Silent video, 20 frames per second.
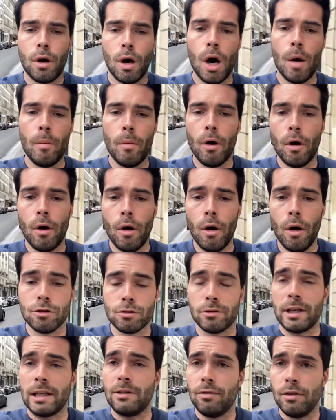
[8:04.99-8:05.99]
comme euh,
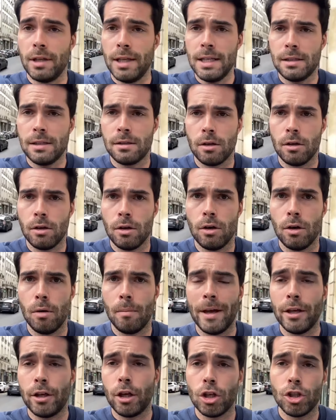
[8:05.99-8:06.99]
sur Netflix,
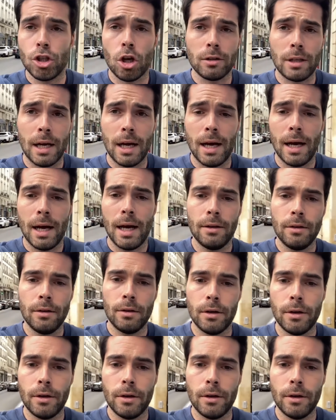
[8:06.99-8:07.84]
Michael Jordan